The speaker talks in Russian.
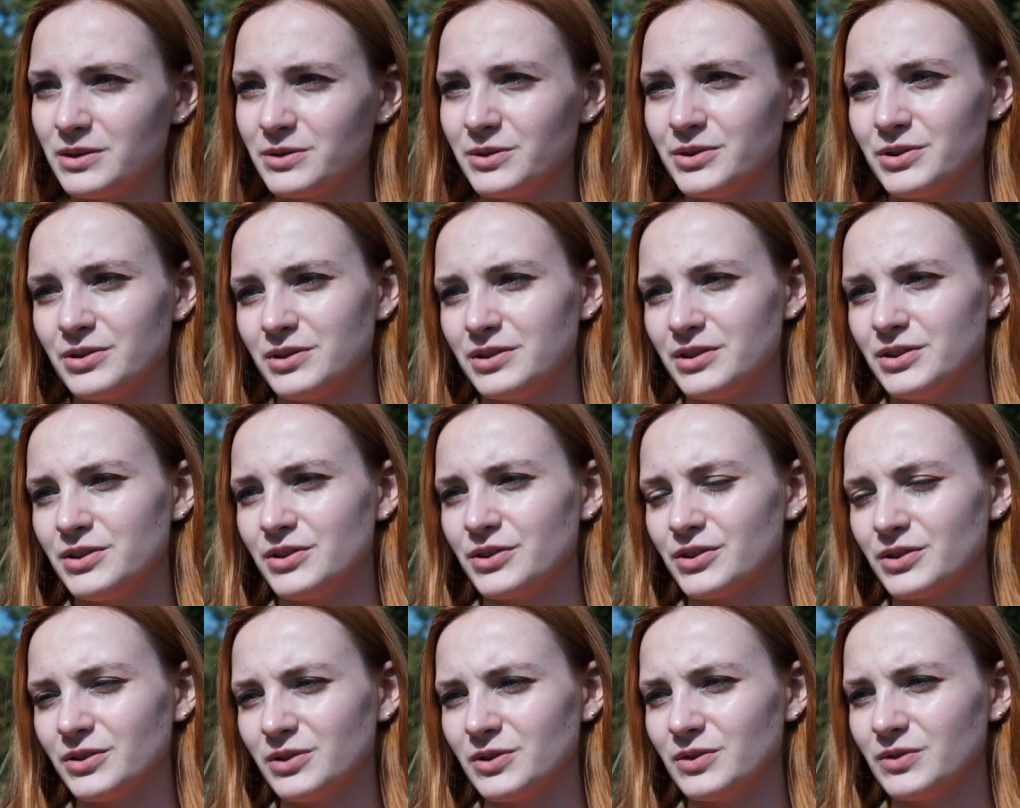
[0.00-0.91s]
и очень
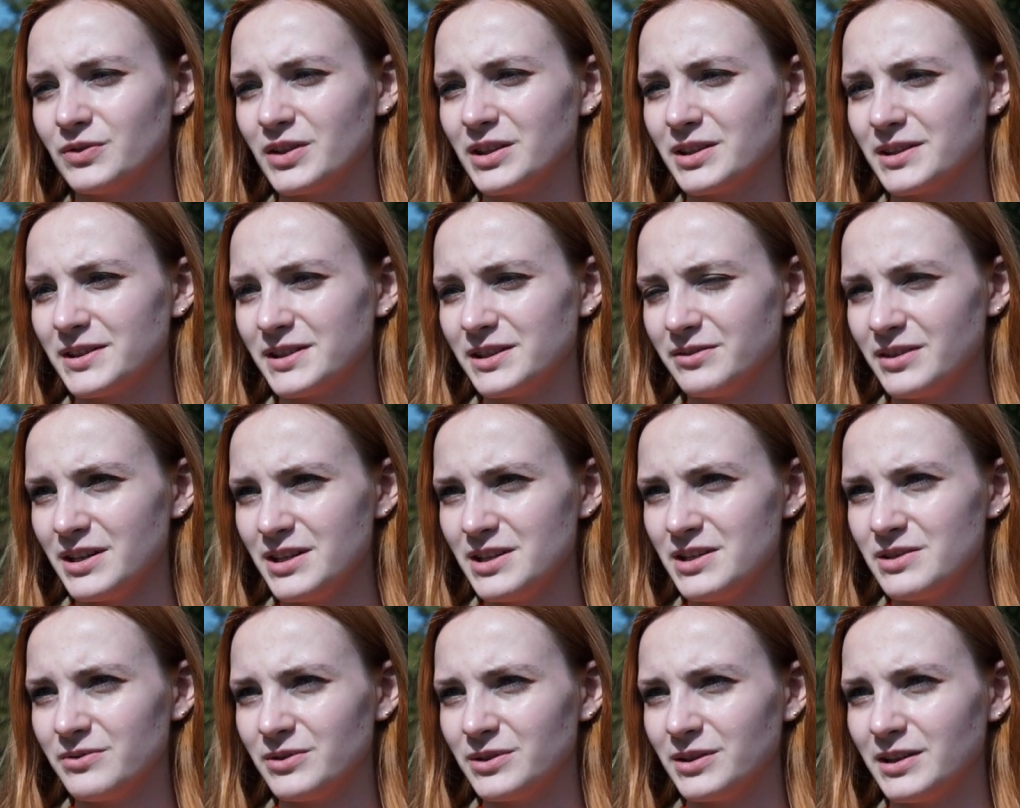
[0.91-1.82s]
тяжело в
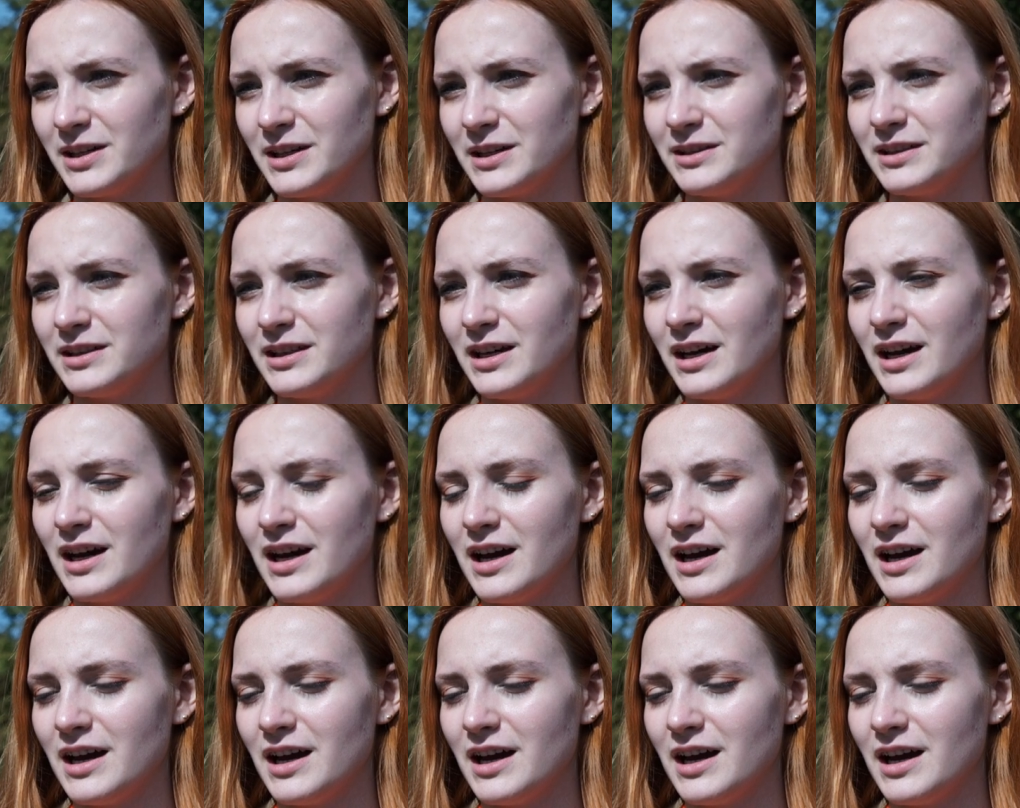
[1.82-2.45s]
голосовании в онлайн